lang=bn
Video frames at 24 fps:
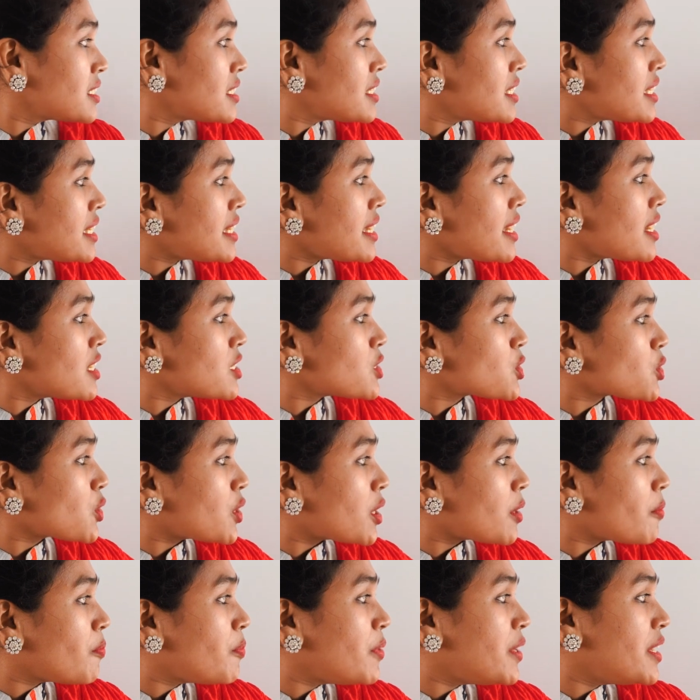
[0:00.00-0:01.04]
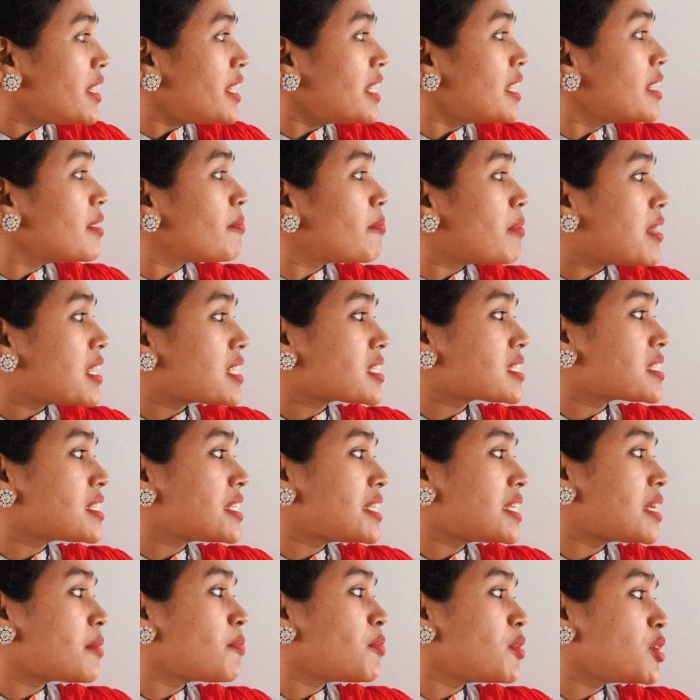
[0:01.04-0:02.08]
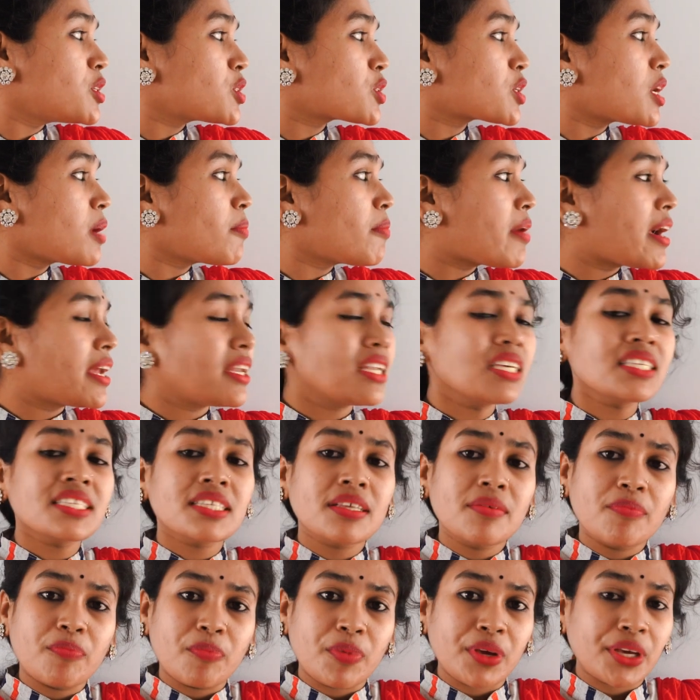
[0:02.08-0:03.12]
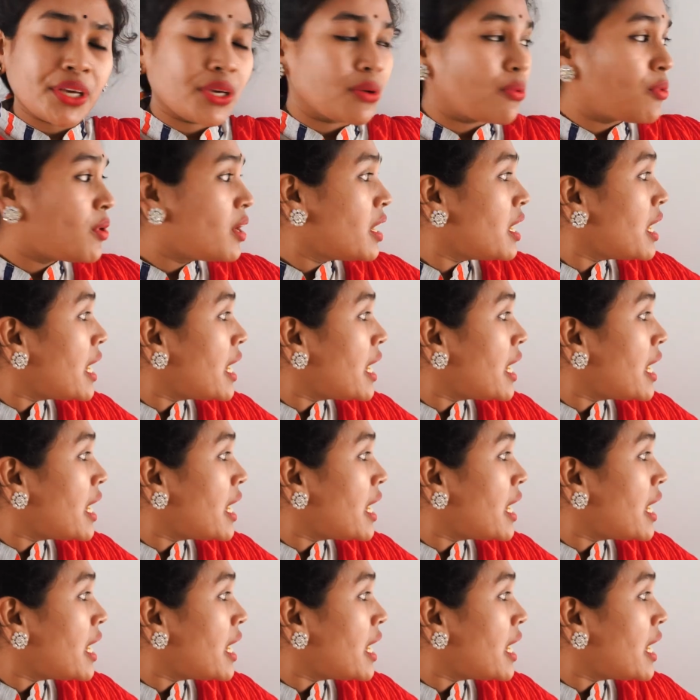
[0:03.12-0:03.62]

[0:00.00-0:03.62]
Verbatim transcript: থ্রি এ স্কোয়ার বি প্লাস থ্রি এ বি স্কোয়ার মাইনাস বি কিউ